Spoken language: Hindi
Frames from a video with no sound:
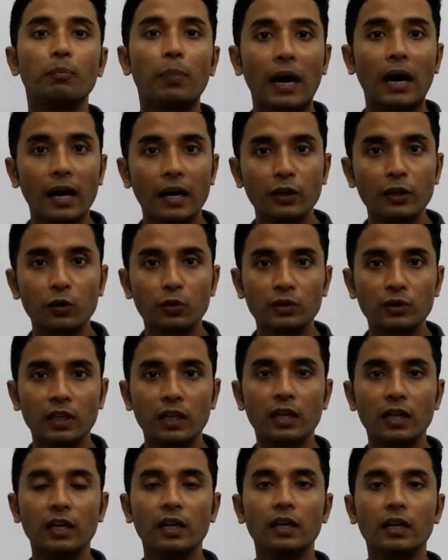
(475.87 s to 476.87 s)
पार्ट
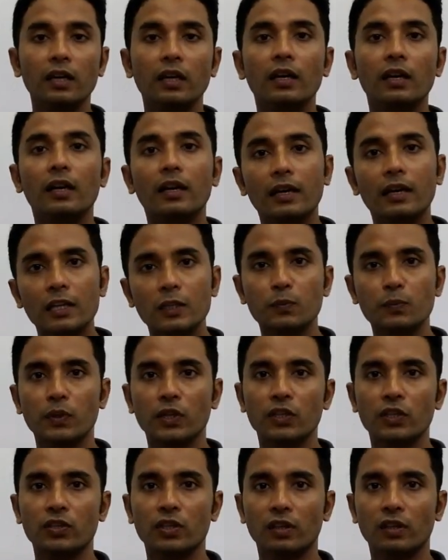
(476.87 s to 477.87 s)
होता है
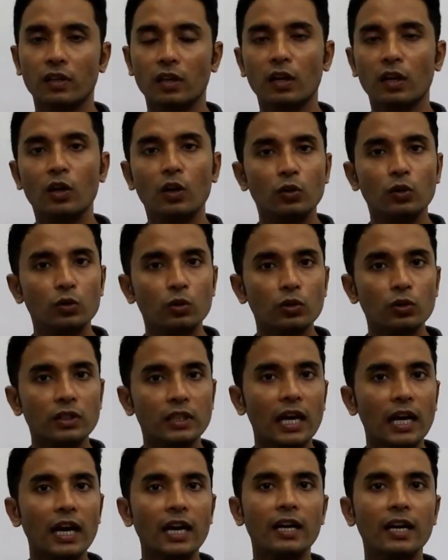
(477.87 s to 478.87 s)
रेस्पिरेशन का तो
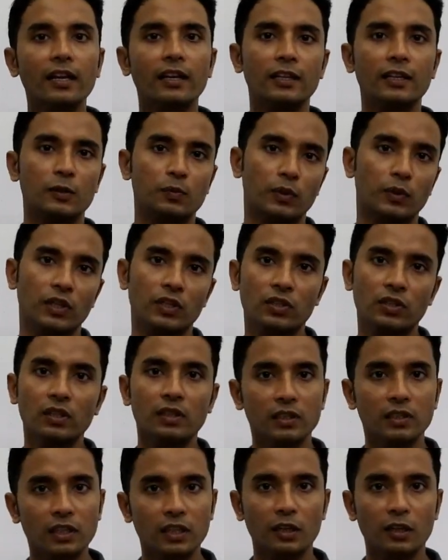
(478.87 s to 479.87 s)
क्या है
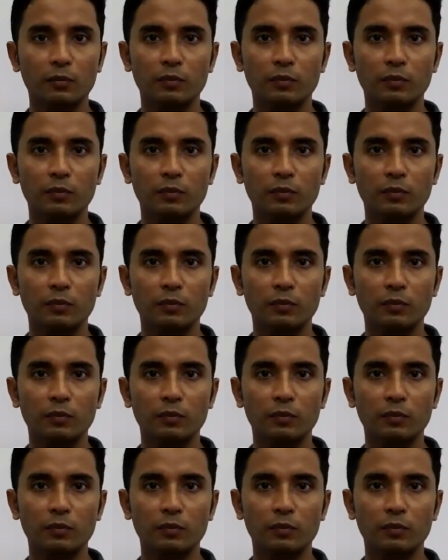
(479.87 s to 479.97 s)
रेस्पिरेशन ये